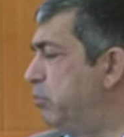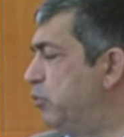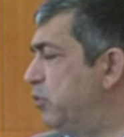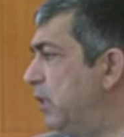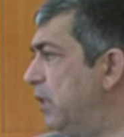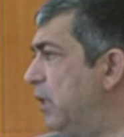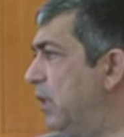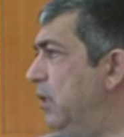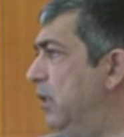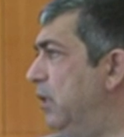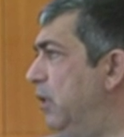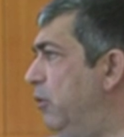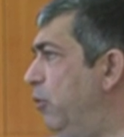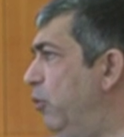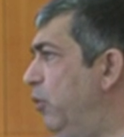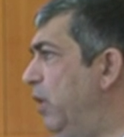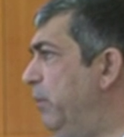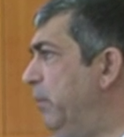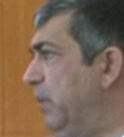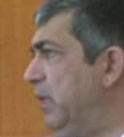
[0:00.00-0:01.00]
bu sene e,
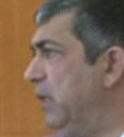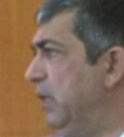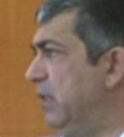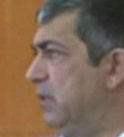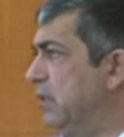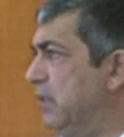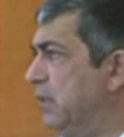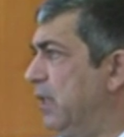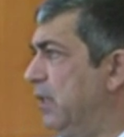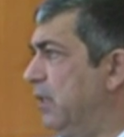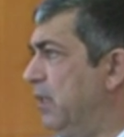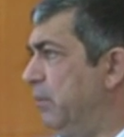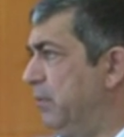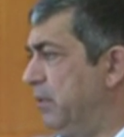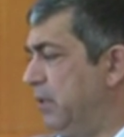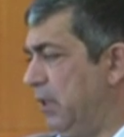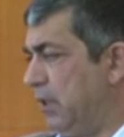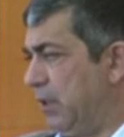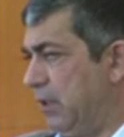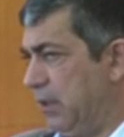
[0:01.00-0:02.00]
önemini yitirdi
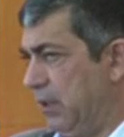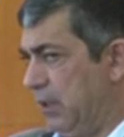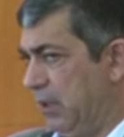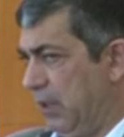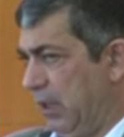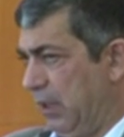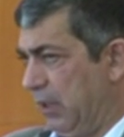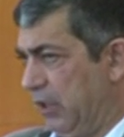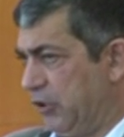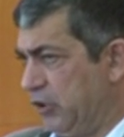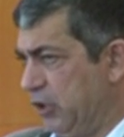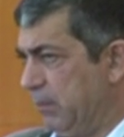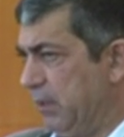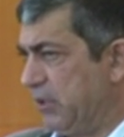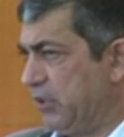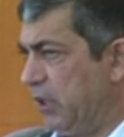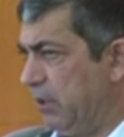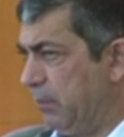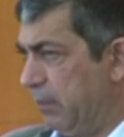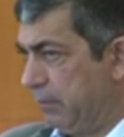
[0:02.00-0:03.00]
anlamında e,
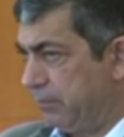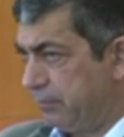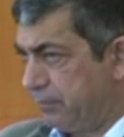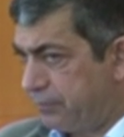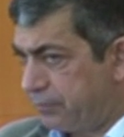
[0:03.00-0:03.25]
anlaşılmasın ama